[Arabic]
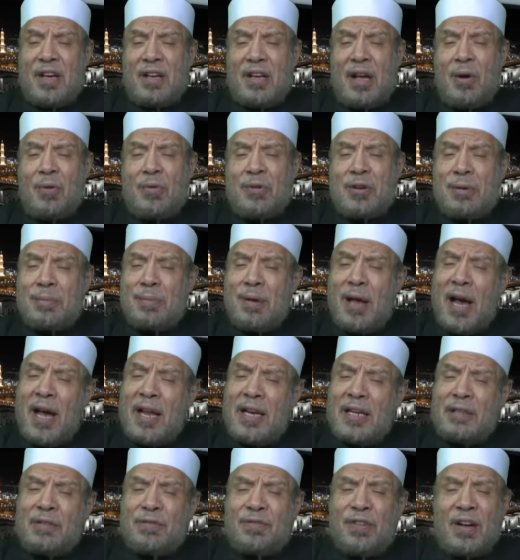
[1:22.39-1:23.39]
قول
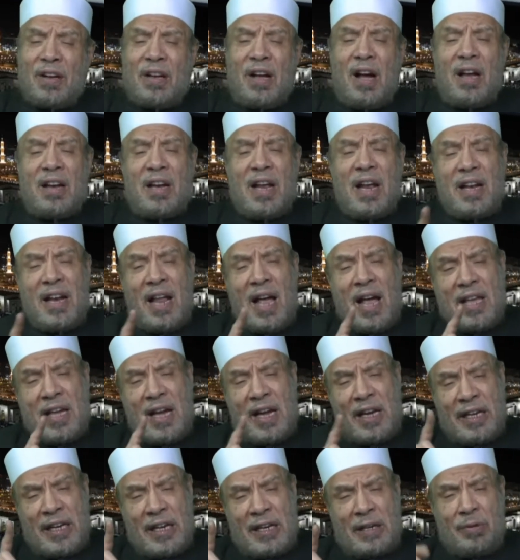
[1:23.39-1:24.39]
مالك فقال لا
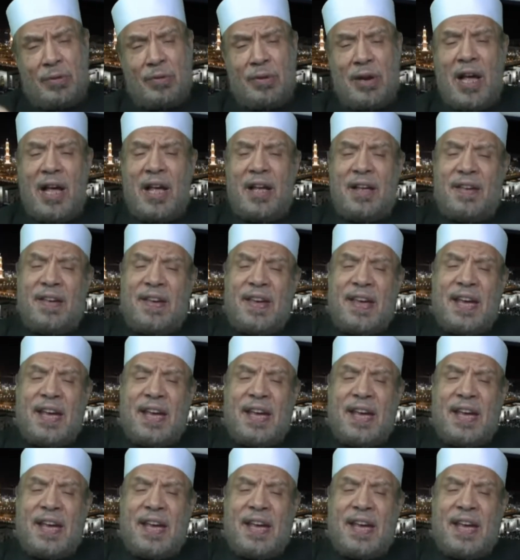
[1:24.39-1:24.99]
يحل له